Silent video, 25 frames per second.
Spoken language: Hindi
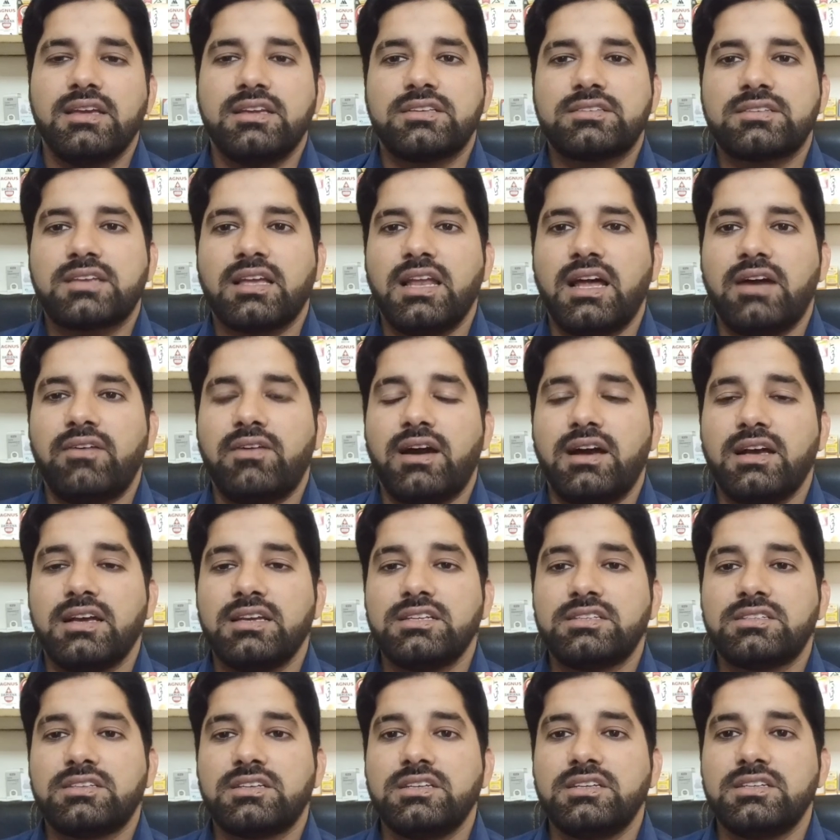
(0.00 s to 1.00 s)
इसके अलावा
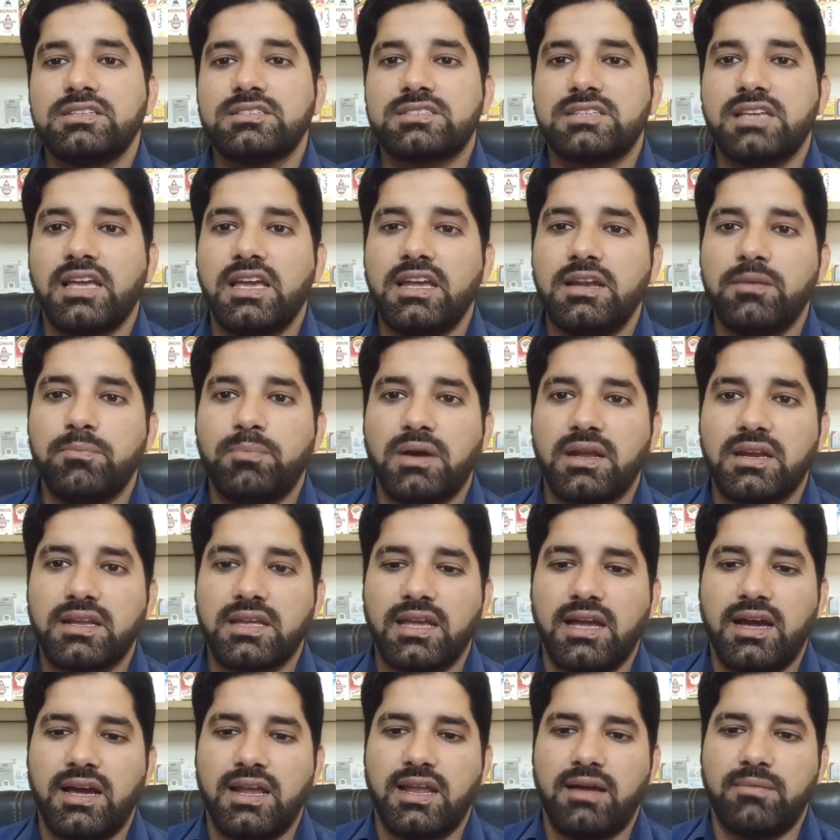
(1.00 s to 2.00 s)
इसकी जहन पर
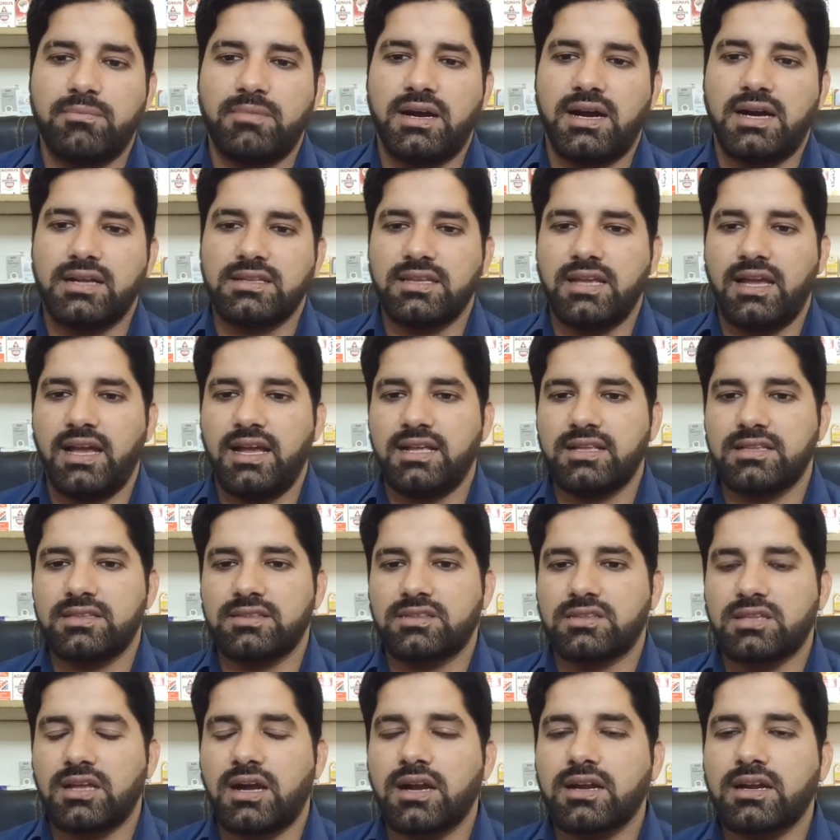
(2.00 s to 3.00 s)
क्या अलामत हैं
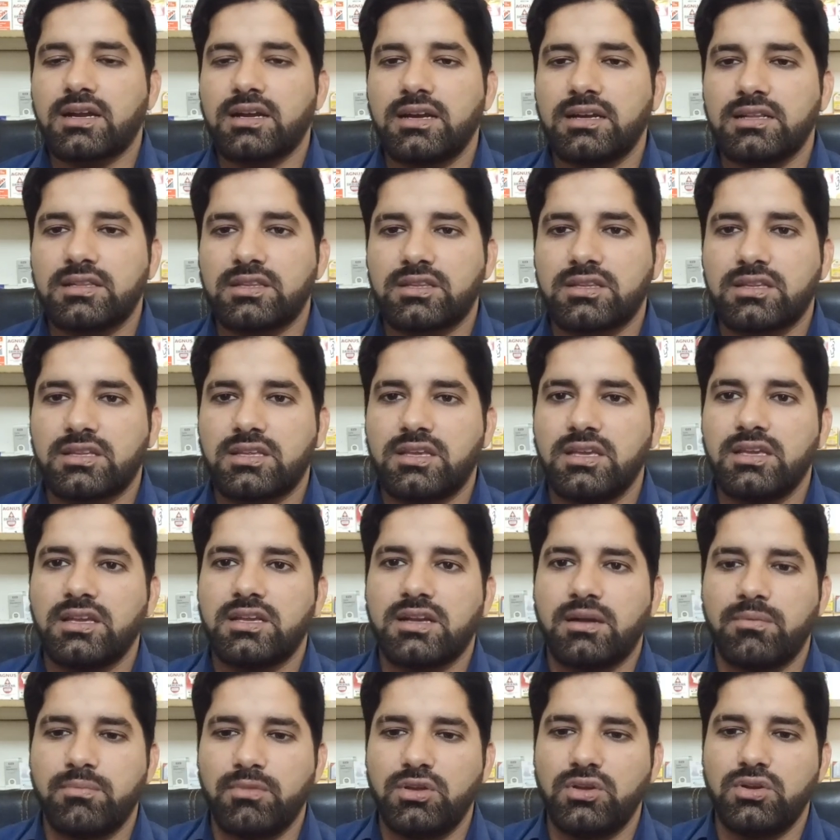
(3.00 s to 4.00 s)
ताकत की
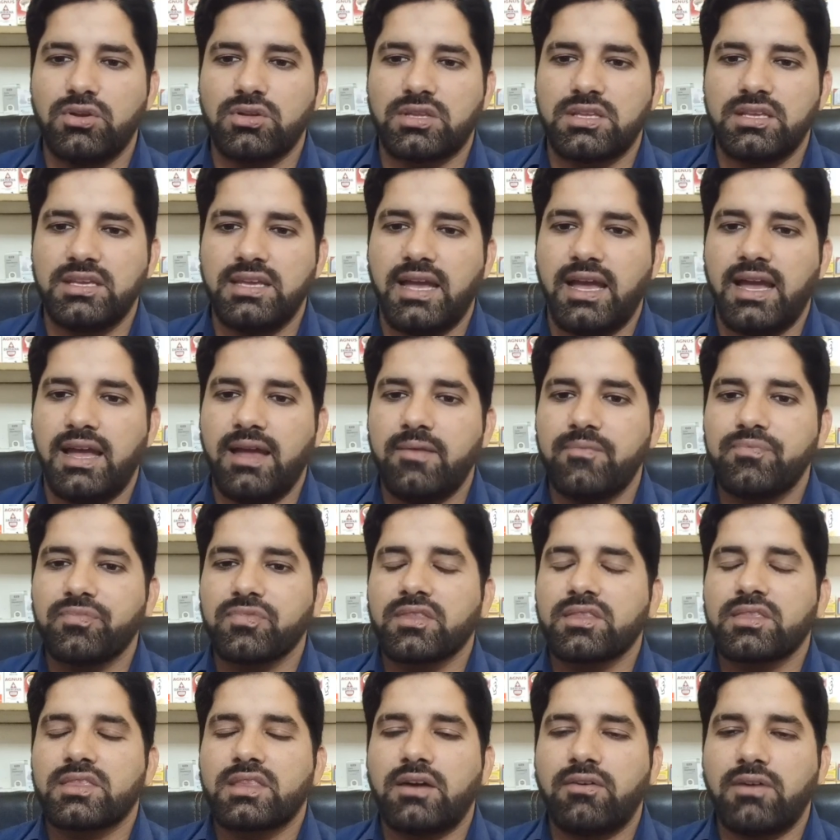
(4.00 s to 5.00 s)
कमी होती है
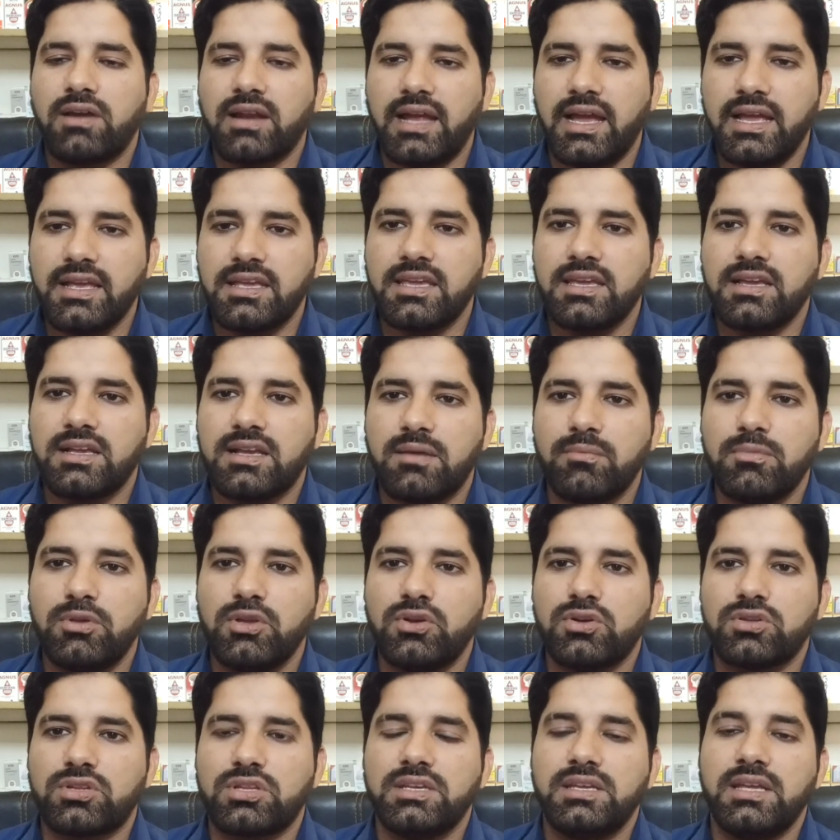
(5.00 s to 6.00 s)
तोनाई की कमी
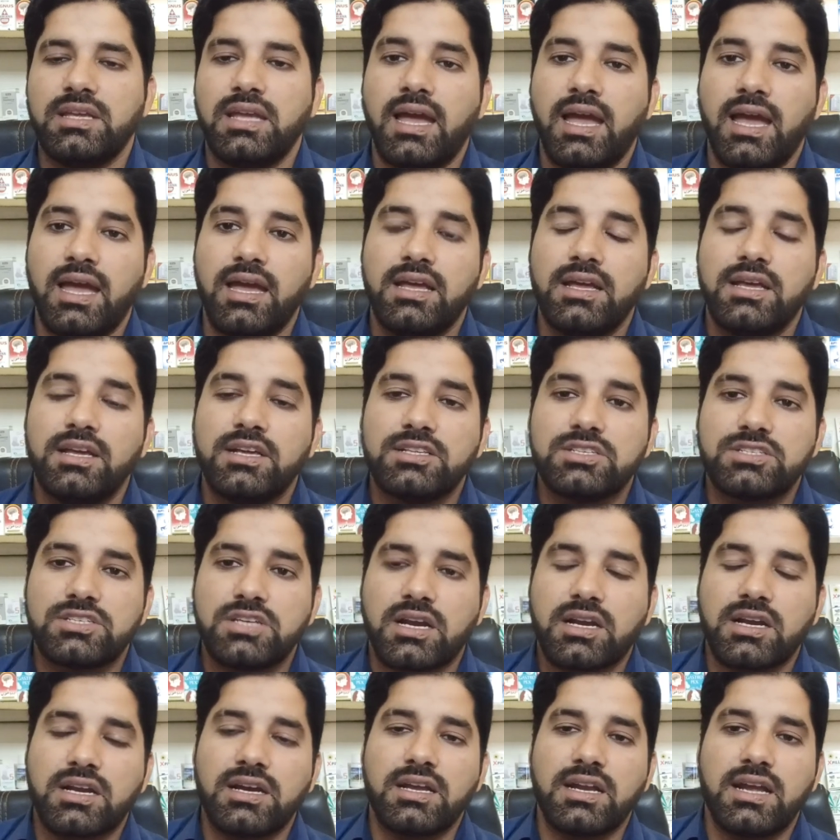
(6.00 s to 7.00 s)
होती है
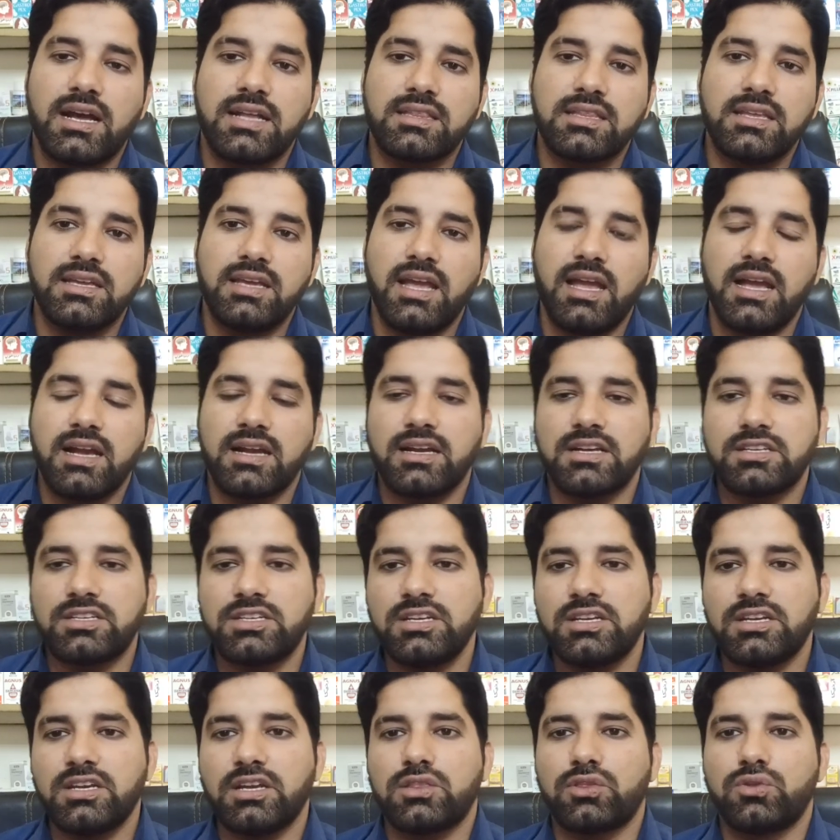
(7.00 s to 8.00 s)
चक्कर आते हैं
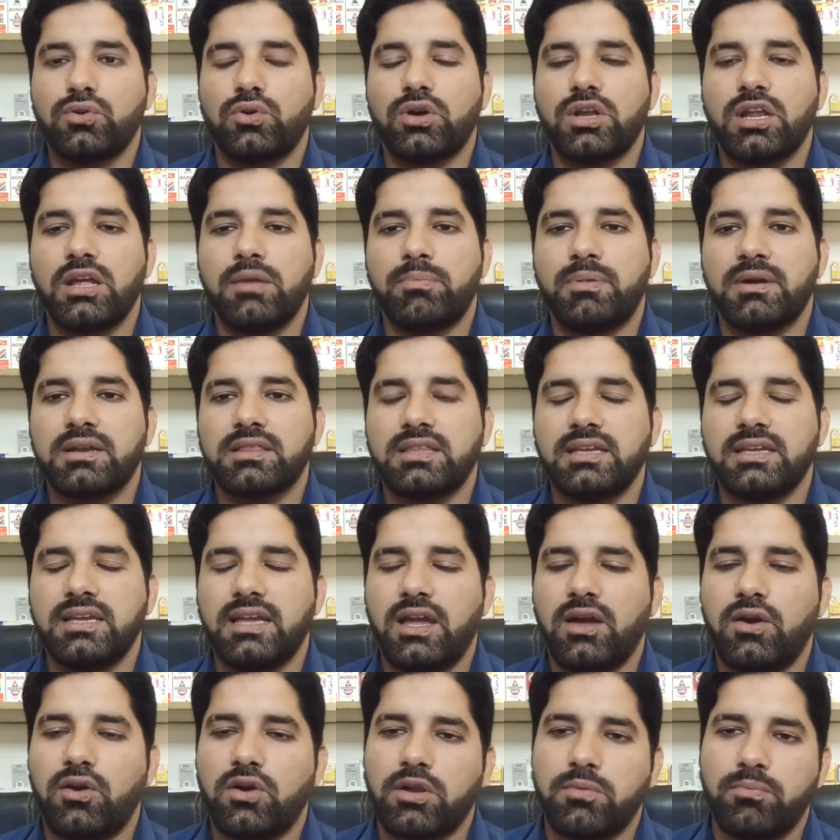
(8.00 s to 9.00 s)
गशी के दौरे पड़ते
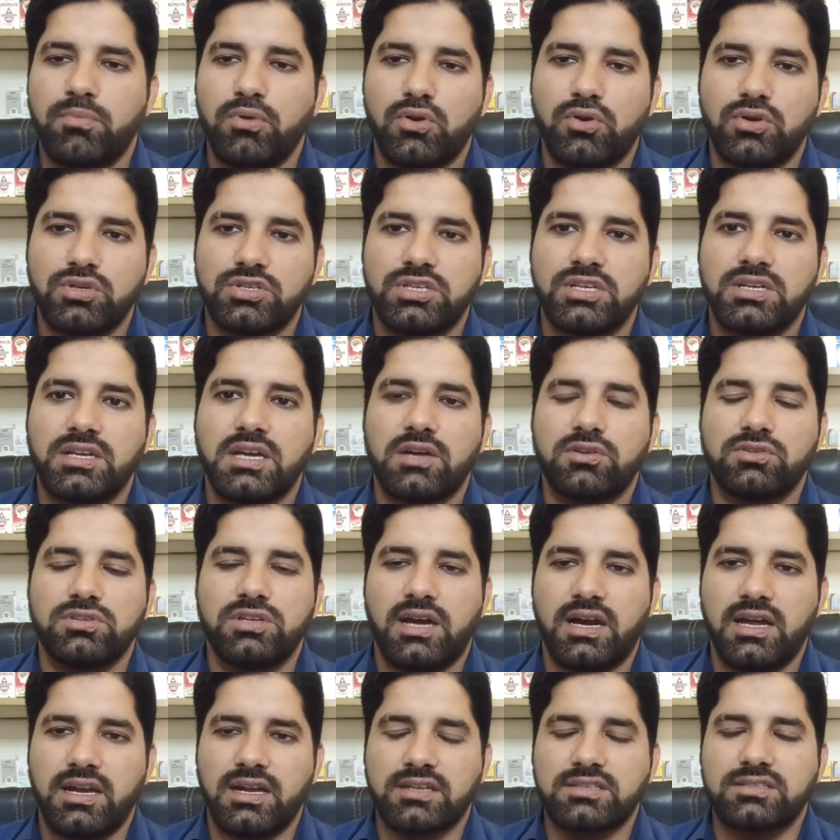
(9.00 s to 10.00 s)
हैं और बेहोशी का
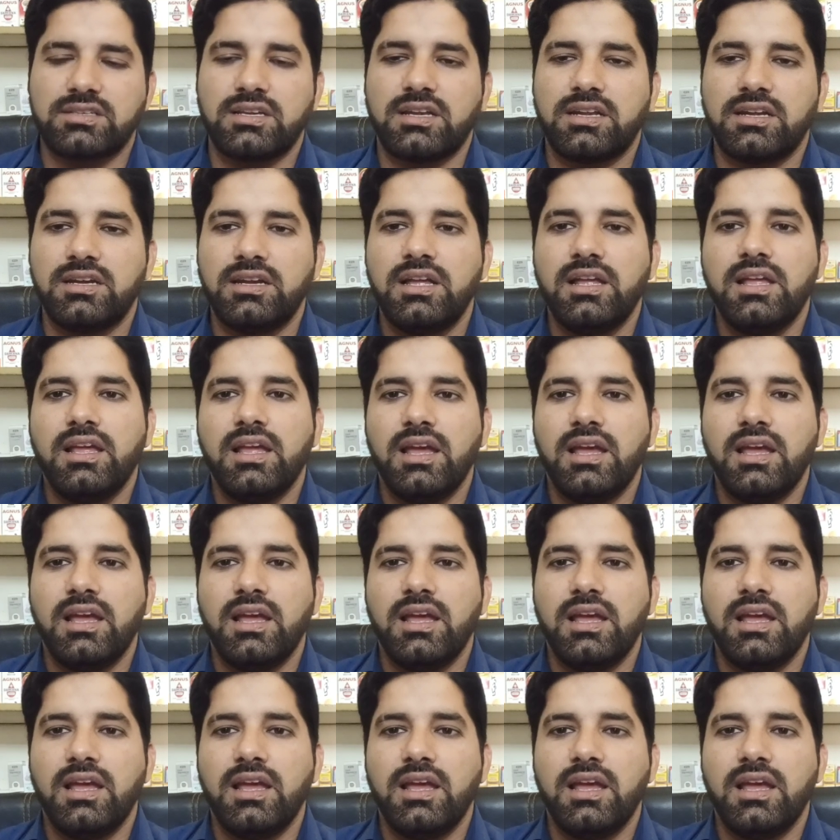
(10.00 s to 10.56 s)
रुझान अक्सर